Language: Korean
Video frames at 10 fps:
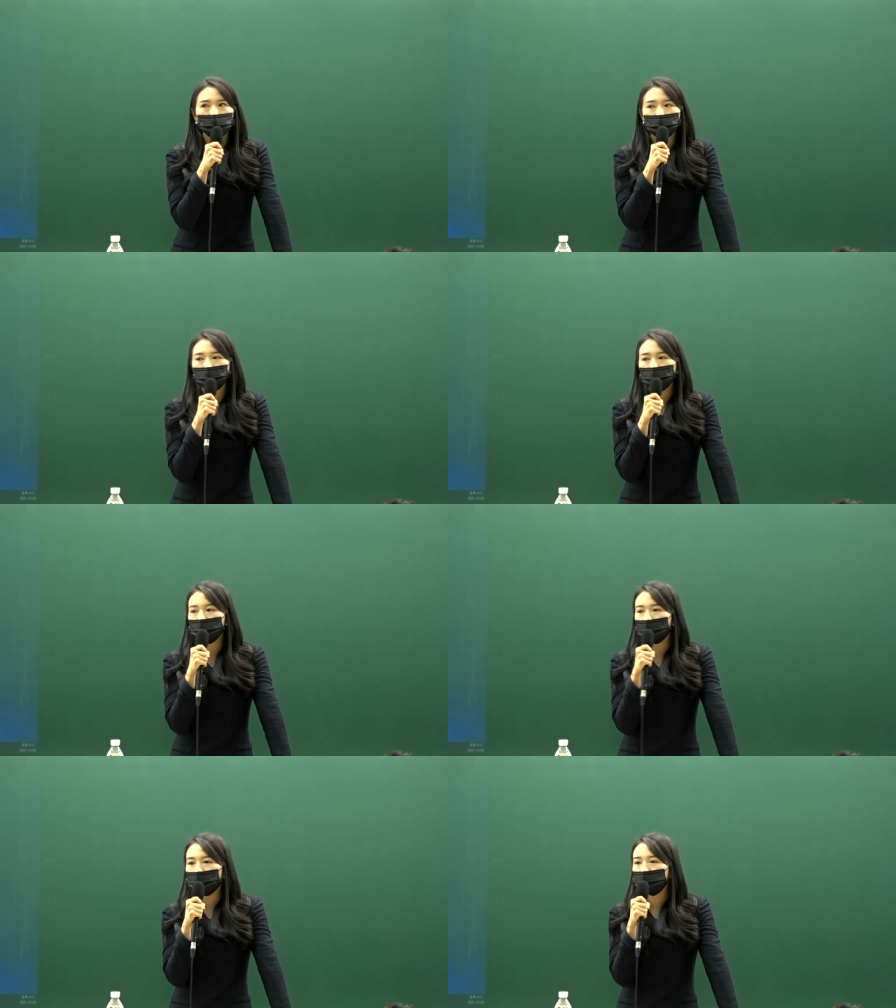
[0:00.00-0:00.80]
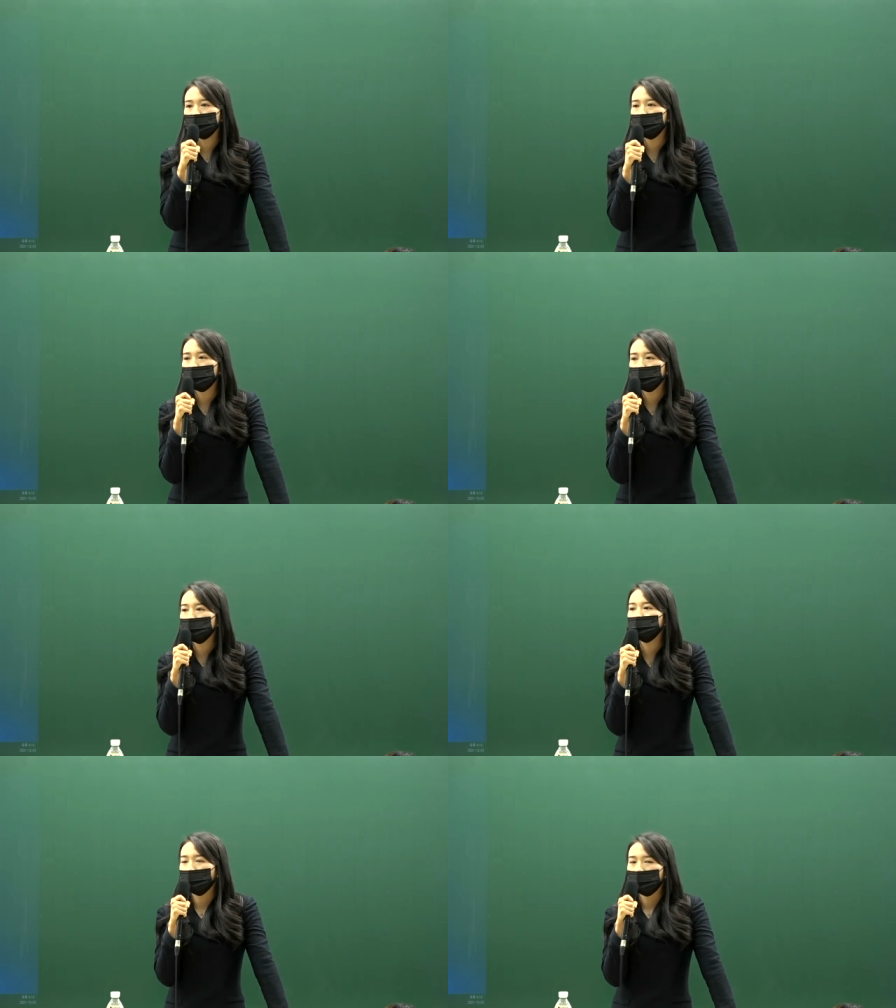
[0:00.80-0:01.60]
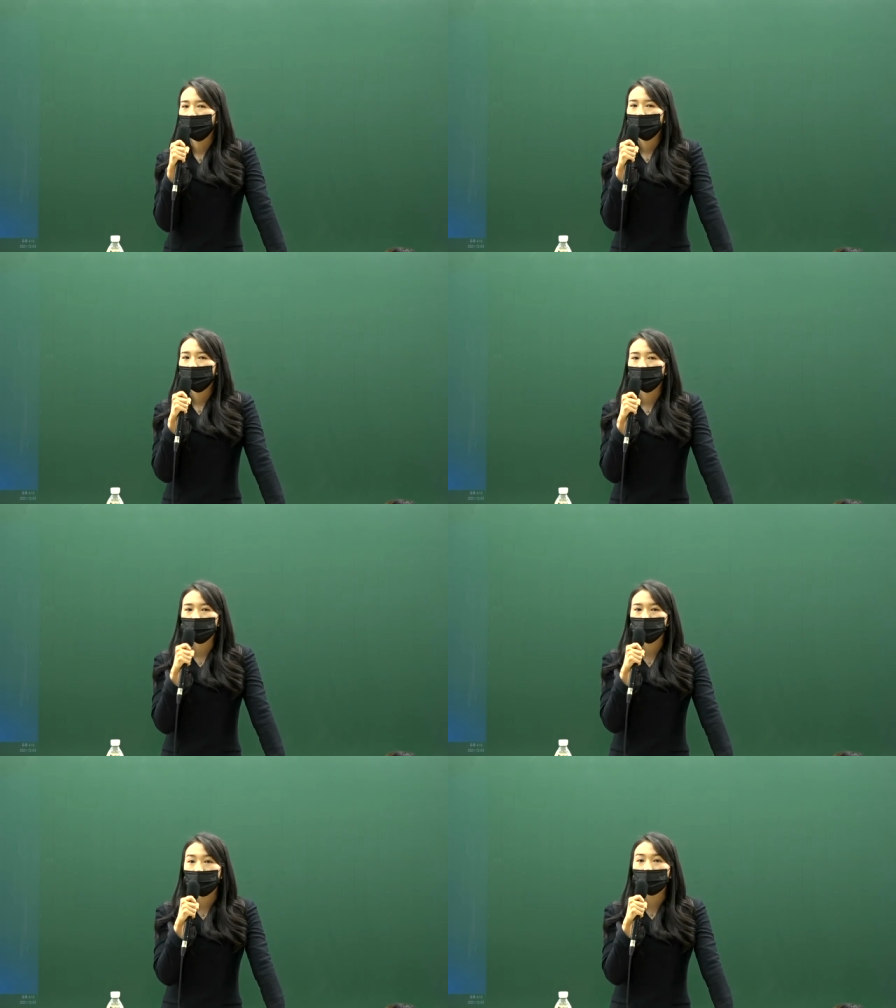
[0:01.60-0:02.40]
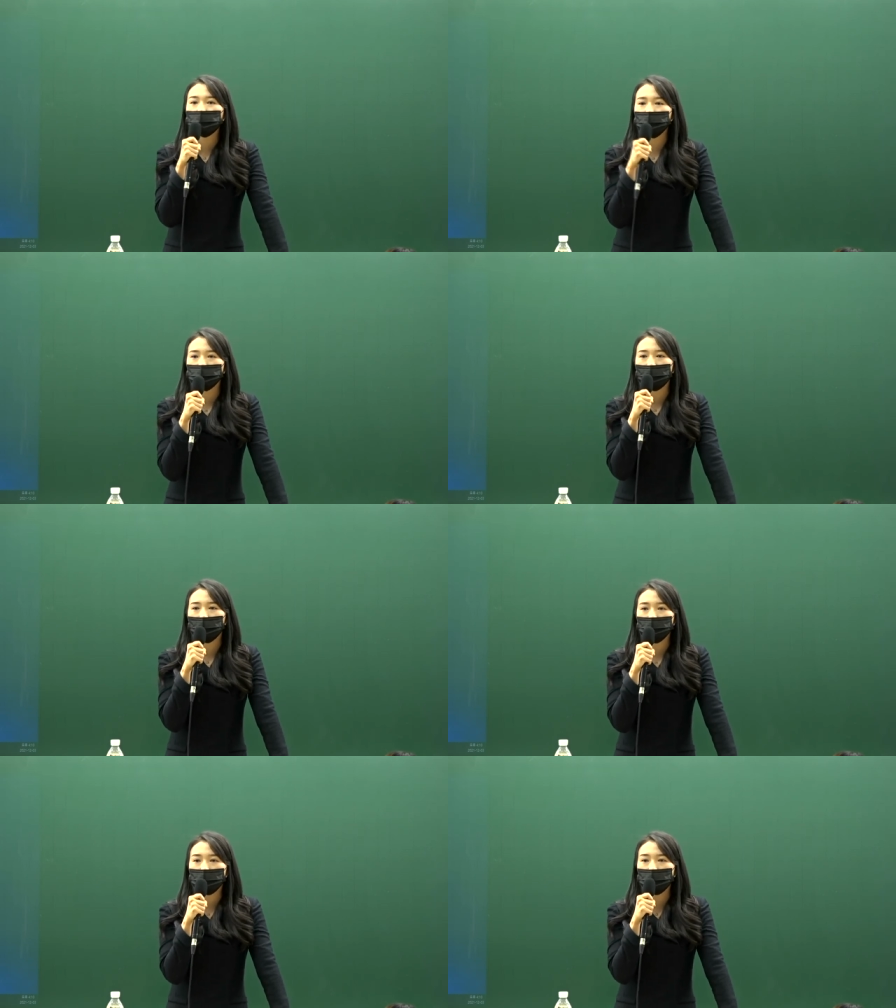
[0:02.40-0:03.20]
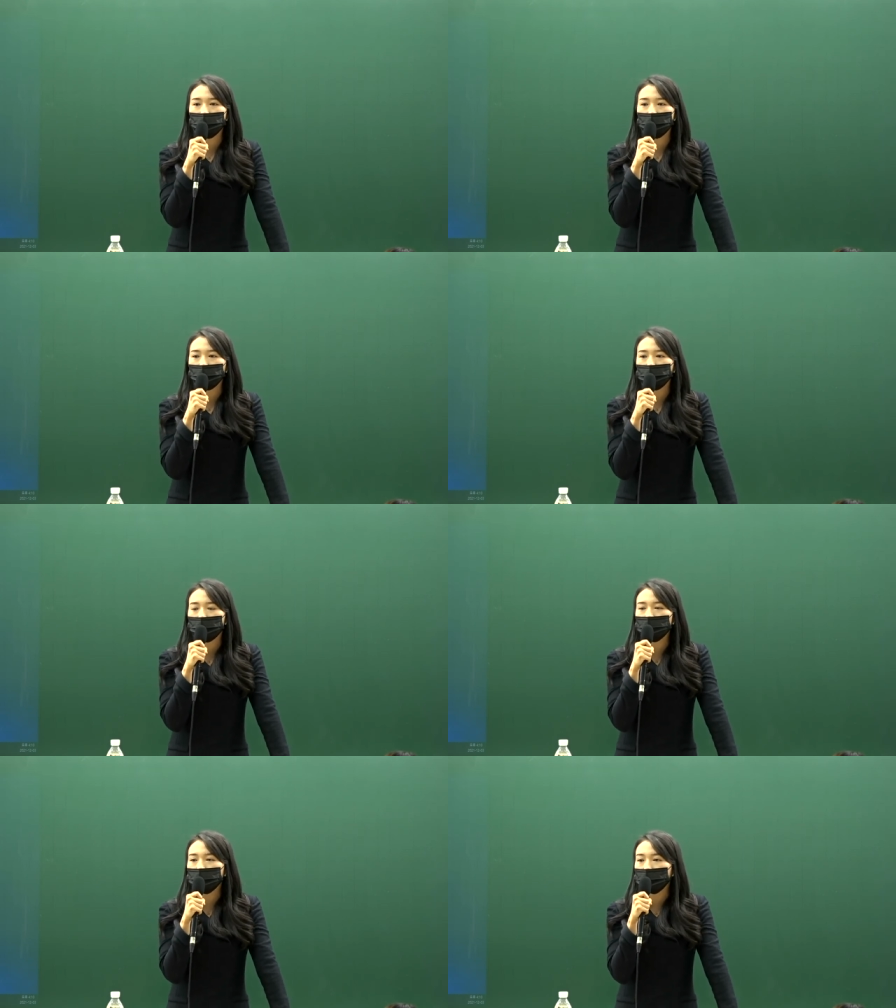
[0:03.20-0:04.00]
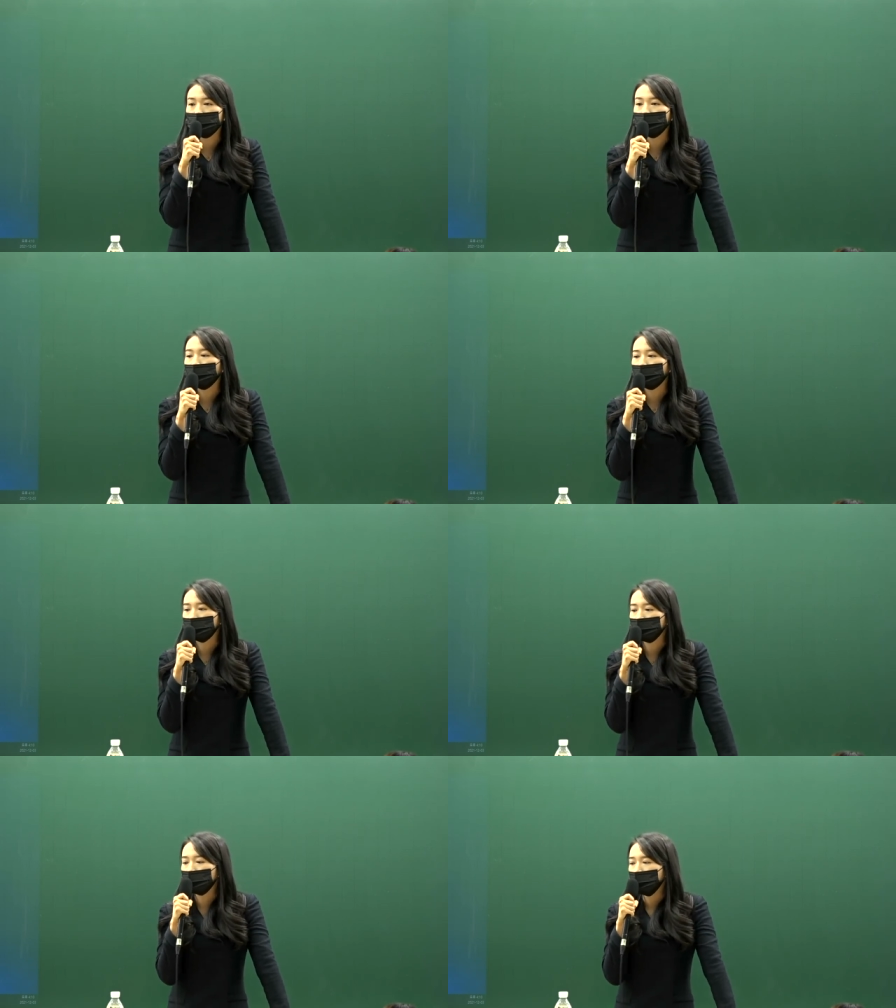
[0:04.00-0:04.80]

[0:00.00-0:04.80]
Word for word: 조금 내가 그리기 쉽게 네, 좀 바꿔 놓으세요. 책에 있는 거 똑같이 그릴 필요 없거든요.